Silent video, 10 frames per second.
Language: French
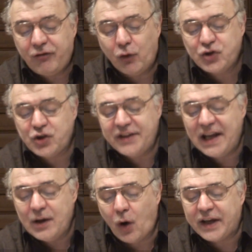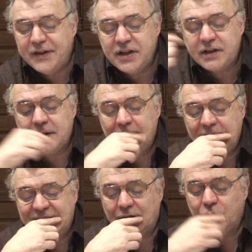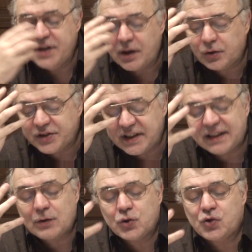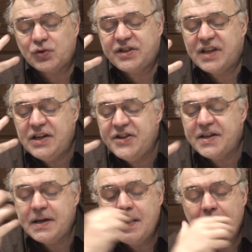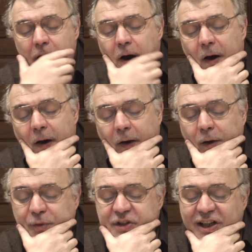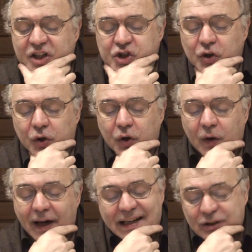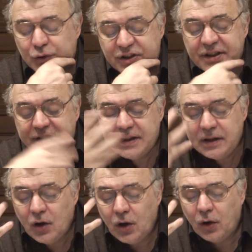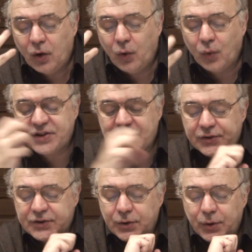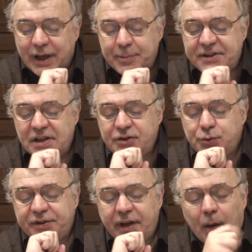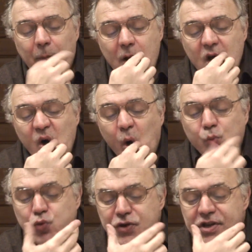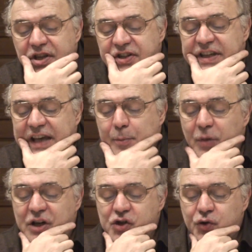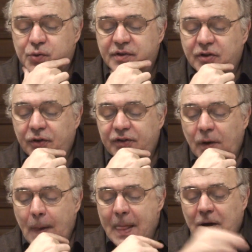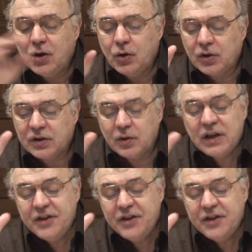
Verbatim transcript: fonctionnel et organique, ça veut dire que c'est quelque chose qui est lié à, euh, comment dirais-je, euh, à la société, euh, au sens capitaliste du terme. Mounier dit également la chose suivante, il